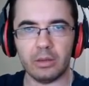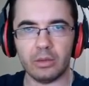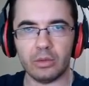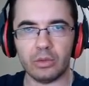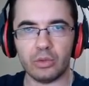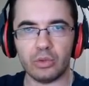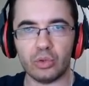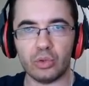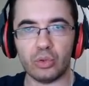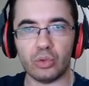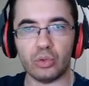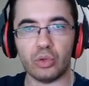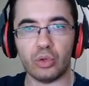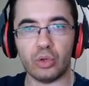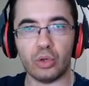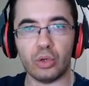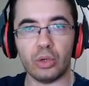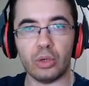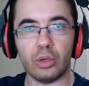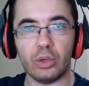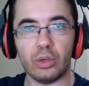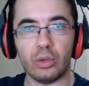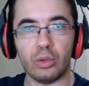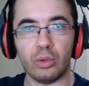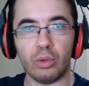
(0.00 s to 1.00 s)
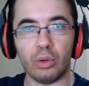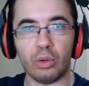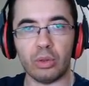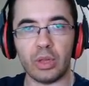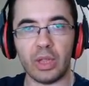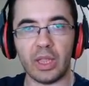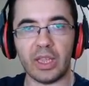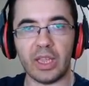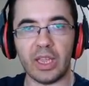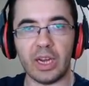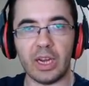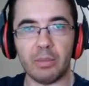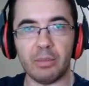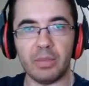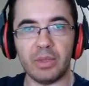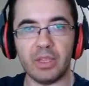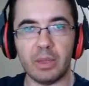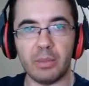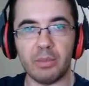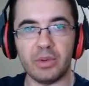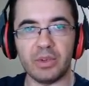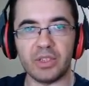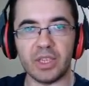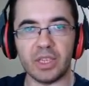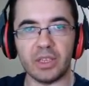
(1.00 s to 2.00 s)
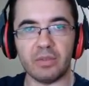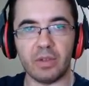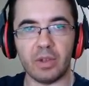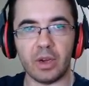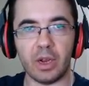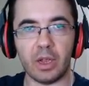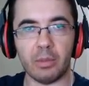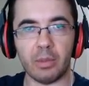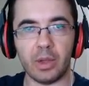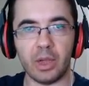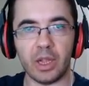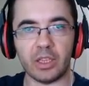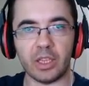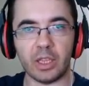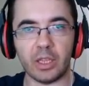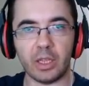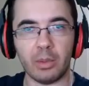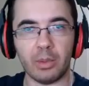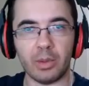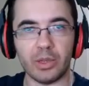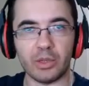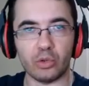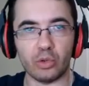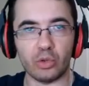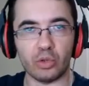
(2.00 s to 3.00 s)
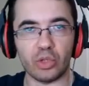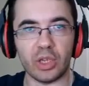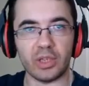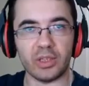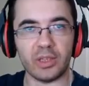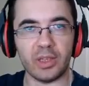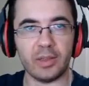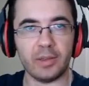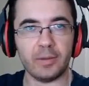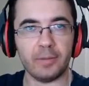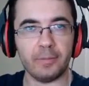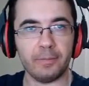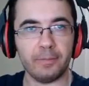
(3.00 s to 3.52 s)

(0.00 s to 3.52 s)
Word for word: Çünkü yoldan gelen bir demir set var abi. Ata da benziyor zaten.